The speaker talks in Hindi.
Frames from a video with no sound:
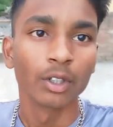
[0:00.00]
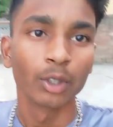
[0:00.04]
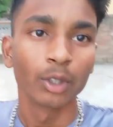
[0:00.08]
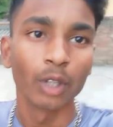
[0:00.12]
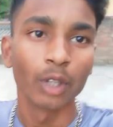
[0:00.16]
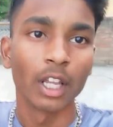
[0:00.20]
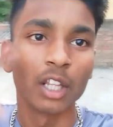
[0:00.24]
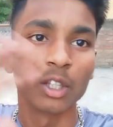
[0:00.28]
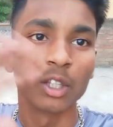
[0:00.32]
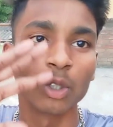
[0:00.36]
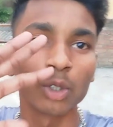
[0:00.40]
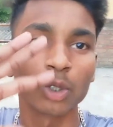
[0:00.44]
तो
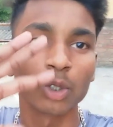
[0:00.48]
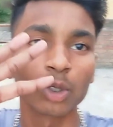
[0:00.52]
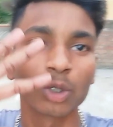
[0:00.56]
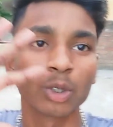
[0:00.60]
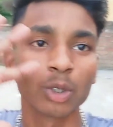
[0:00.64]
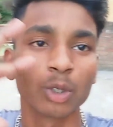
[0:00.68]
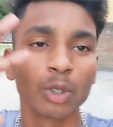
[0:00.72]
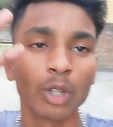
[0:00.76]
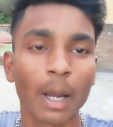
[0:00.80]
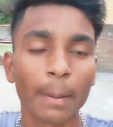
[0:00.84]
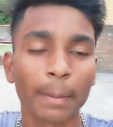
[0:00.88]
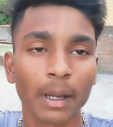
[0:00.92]
हेलो
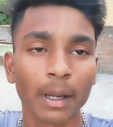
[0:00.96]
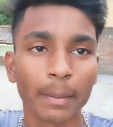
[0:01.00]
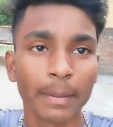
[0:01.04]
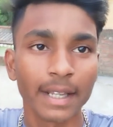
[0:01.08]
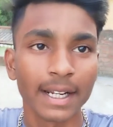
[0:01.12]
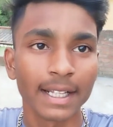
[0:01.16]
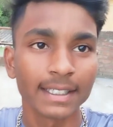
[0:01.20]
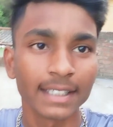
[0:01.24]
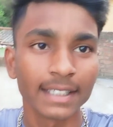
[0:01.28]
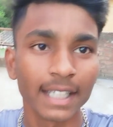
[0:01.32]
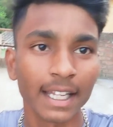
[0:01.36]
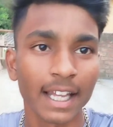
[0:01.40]
दोस्तों आपका
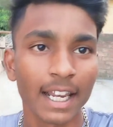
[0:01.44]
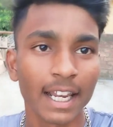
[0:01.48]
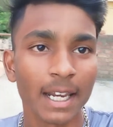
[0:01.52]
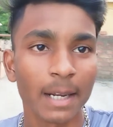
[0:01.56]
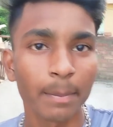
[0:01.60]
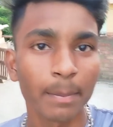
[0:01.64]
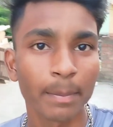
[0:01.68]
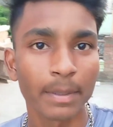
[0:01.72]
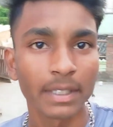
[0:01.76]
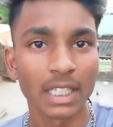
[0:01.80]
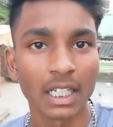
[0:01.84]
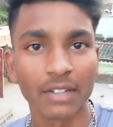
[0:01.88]
मेरे चैनल
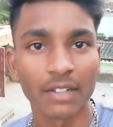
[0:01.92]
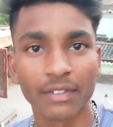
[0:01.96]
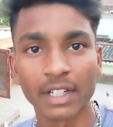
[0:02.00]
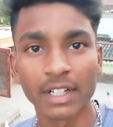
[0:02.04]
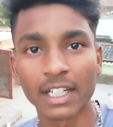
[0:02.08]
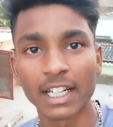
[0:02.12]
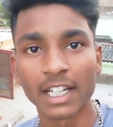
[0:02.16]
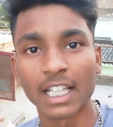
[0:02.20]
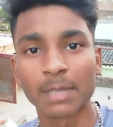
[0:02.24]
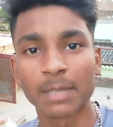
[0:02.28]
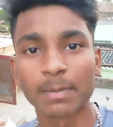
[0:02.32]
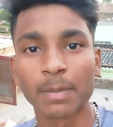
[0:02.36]
पिजन
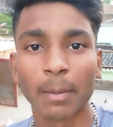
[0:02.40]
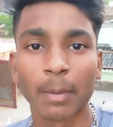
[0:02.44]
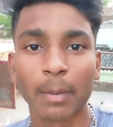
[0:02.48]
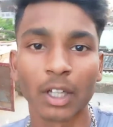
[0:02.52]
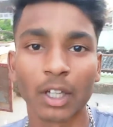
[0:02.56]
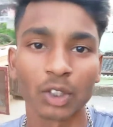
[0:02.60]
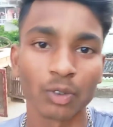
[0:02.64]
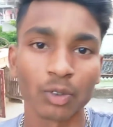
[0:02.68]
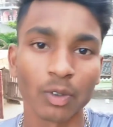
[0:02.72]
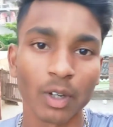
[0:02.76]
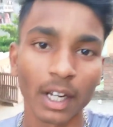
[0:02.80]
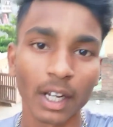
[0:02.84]
फिटनेस पे
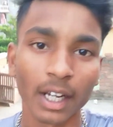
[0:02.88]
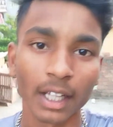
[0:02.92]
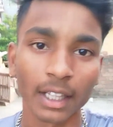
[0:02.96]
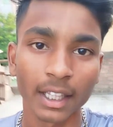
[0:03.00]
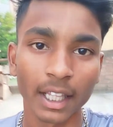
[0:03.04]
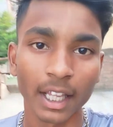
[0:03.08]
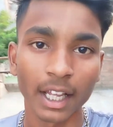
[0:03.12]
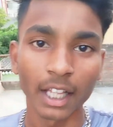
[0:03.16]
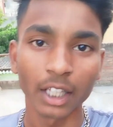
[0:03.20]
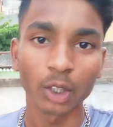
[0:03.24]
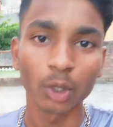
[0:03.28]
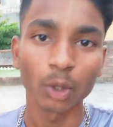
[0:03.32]
आपका स्वागत
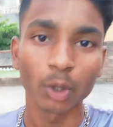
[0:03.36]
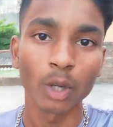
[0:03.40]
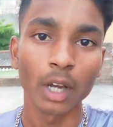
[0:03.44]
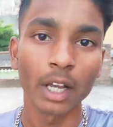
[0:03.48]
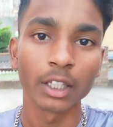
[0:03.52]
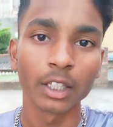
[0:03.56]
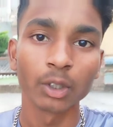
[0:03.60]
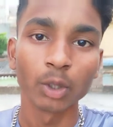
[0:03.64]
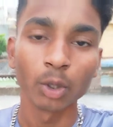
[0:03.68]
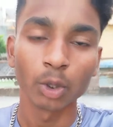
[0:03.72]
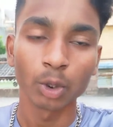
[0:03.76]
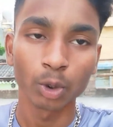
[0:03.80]
है तो
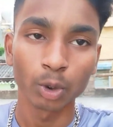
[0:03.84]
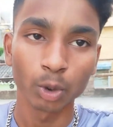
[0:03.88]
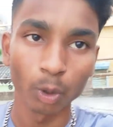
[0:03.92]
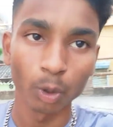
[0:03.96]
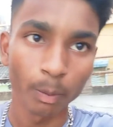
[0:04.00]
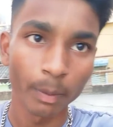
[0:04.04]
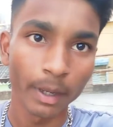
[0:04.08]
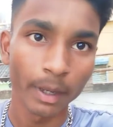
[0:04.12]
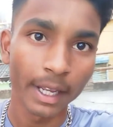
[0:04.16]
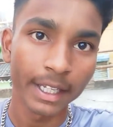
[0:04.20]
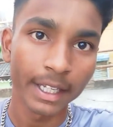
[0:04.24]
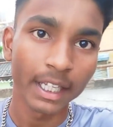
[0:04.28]
आज दोस्तों
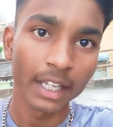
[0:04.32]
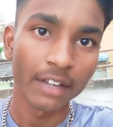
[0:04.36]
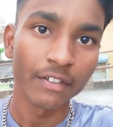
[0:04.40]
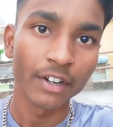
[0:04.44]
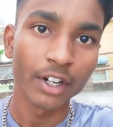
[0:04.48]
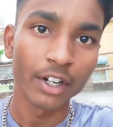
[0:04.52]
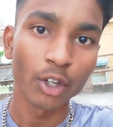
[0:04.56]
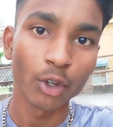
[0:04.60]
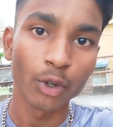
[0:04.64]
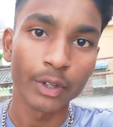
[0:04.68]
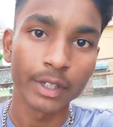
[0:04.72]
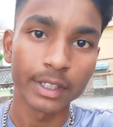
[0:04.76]
मैं ये
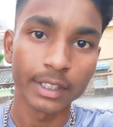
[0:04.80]
वीडियो